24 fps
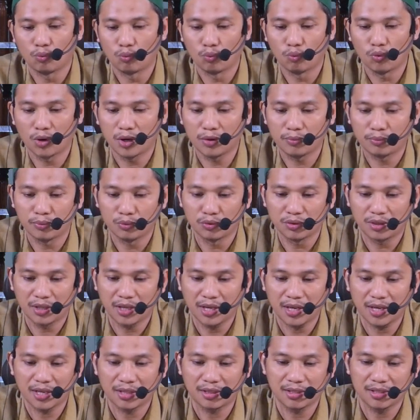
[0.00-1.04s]
Wa
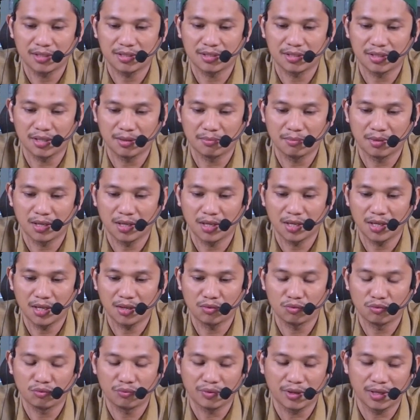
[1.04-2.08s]
futihatis
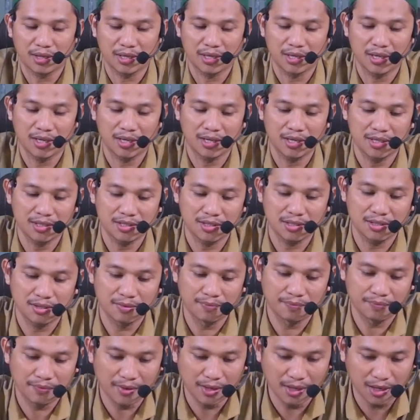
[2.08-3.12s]
sama ufakanat
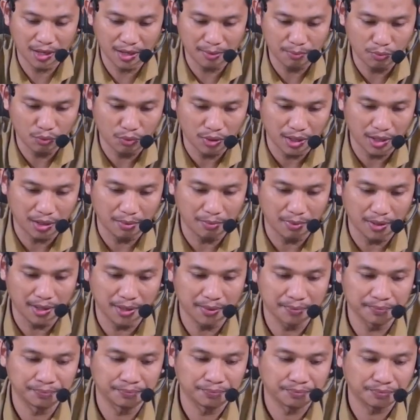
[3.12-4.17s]
abwabah.